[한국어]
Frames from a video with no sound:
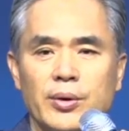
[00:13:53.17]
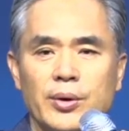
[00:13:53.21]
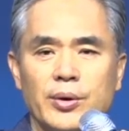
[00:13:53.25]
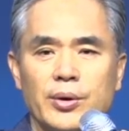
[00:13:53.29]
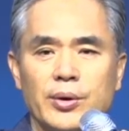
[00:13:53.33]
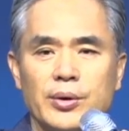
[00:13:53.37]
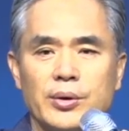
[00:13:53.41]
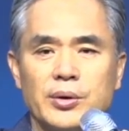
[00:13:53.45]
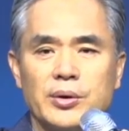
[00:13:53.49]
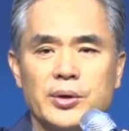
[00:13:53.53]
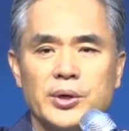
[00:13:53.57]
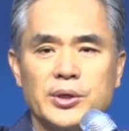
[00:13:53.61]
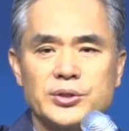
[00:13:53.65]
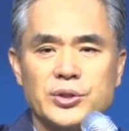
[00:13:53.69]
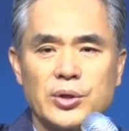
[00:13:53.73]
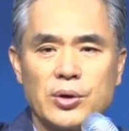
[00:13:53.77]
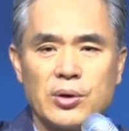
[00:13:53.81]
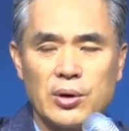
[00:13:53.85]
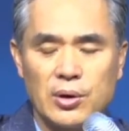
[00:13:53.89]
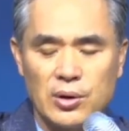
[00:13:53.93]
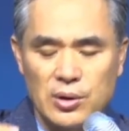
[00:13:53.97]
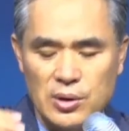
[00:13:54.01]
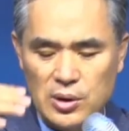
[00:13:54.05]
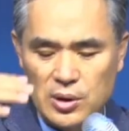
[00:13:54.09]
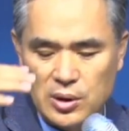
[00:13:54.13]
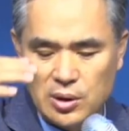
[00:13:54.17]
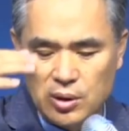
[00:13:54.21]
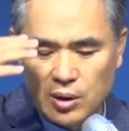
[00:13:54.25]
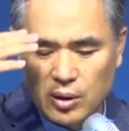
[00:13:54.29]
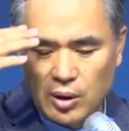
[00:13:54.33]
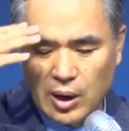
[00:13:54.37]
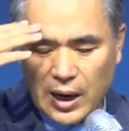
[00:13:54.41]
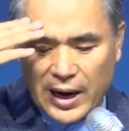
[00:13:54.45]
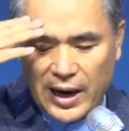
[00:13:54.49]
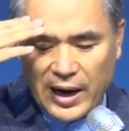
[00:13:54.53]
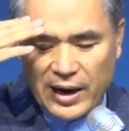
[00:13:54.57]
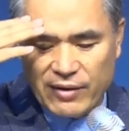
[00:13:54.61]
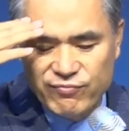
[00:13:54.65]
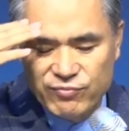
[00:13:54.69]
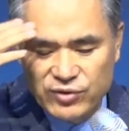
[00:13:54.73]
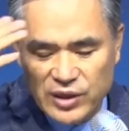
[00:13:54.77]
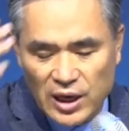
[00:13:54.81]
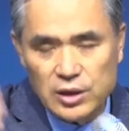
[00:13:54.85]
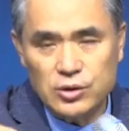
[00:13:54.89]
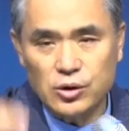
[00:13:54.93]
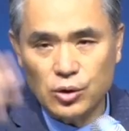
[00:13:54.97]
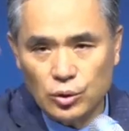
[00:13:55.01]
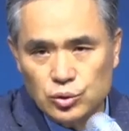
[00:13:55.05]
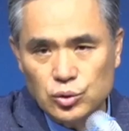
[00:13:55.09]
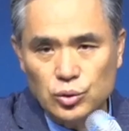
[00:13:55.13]
그래서 안 될
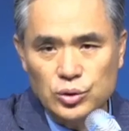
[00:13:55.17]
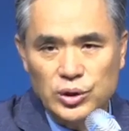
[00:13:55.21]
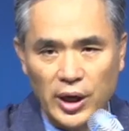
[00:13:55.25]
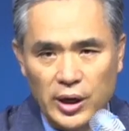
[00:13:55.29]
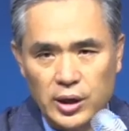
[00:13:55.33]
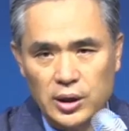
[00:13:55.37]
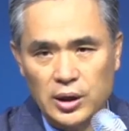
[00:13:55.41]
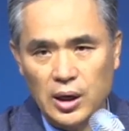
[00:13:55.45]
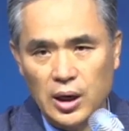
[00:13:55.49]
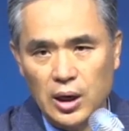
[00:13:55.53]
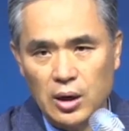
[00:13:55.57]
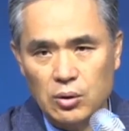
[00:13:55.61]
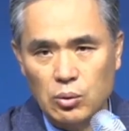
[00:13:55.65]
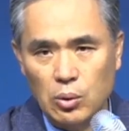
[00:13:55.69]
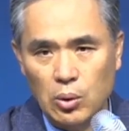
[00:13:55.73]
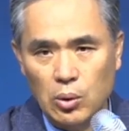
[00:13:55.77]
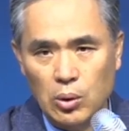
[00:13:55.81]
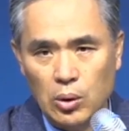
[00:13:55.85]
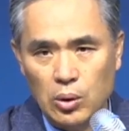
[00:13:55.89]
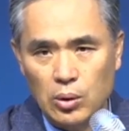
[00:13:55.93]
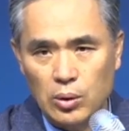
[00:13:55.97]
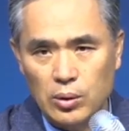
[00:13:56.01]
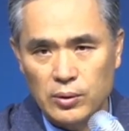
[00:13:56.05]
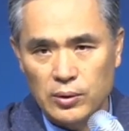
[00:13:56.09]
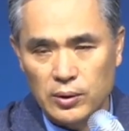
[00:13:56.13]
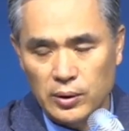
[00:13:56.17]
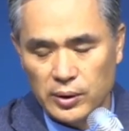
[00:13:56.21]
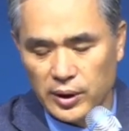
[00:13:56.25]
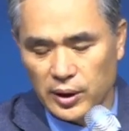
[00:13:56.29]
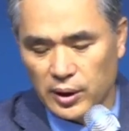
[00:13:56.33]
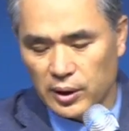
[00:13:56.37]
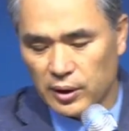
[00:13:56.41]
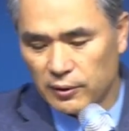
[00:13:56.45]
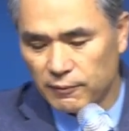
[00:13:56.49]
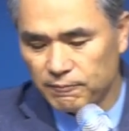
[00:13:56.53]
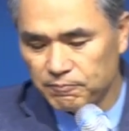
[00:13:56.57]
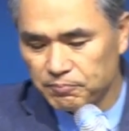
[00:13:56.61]
것도 되게 하고 예?